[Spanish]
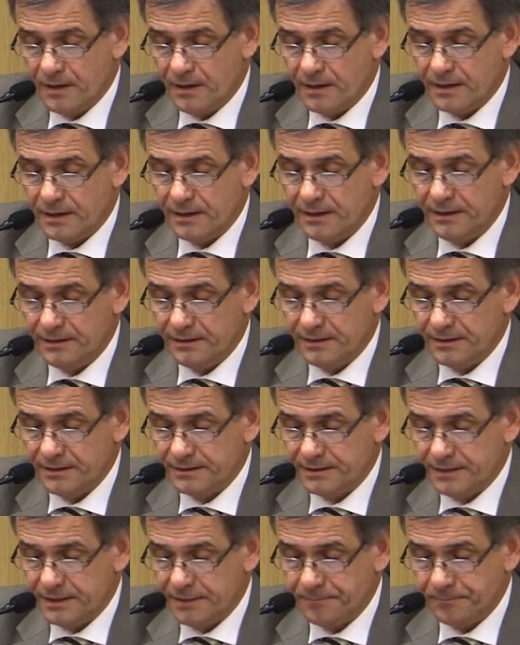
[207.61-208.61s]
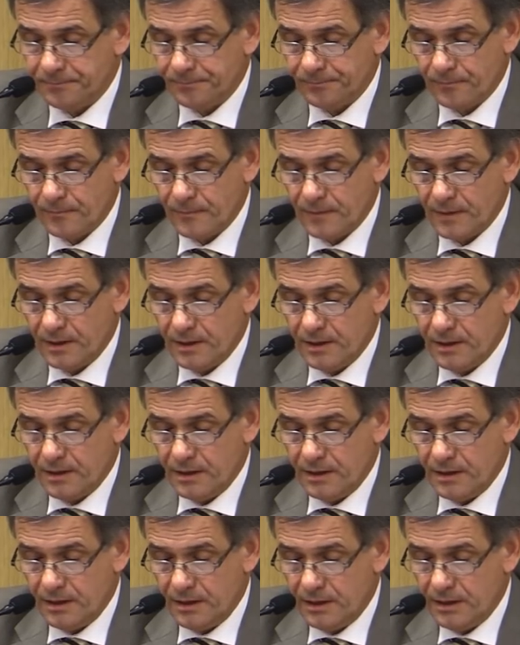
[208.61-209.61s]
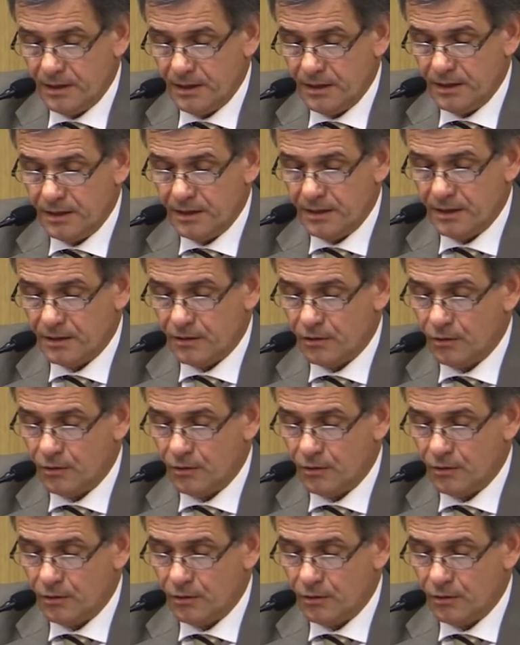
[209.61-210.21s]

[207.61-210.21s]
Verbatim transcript: Regístrese, eh,